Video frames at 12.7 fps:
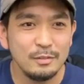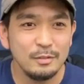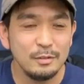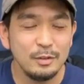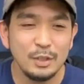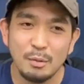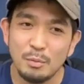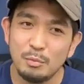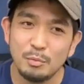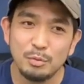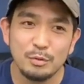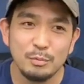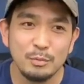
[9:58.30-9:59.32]
嫌味
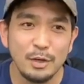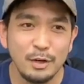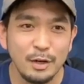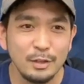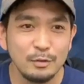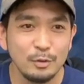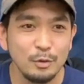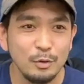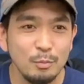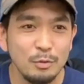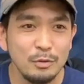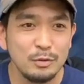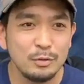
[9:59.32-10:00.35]
も含むかなと
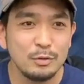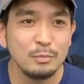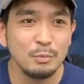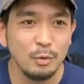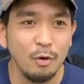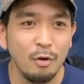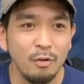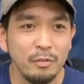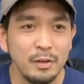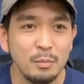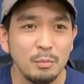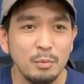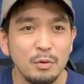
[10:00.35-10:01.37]
思いつつも、
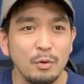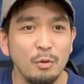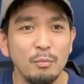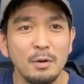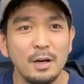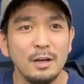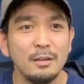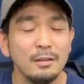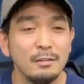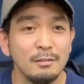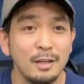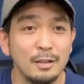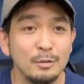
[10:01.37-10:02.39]
でも僕褒められて
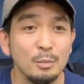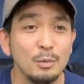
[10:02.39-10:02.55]
るなと思っ